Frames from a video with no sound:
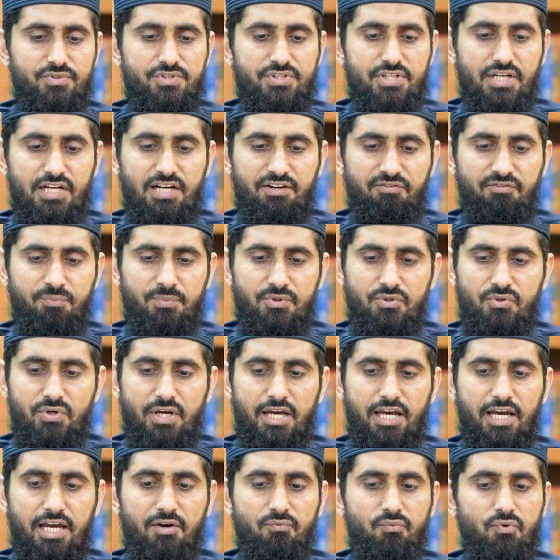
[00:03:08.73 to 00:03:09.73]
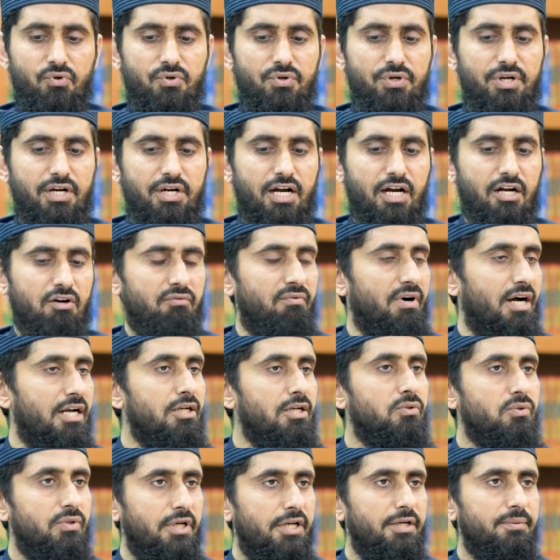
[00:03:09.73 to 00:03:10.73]
सलफ़ में जो है वो
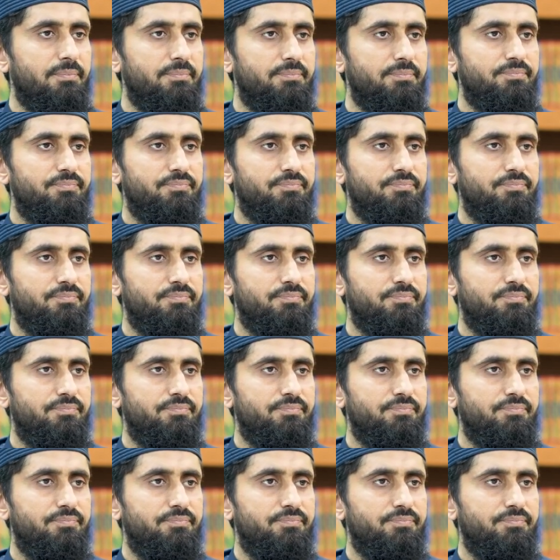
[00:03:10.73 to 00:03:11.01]
अकवाल तो हैं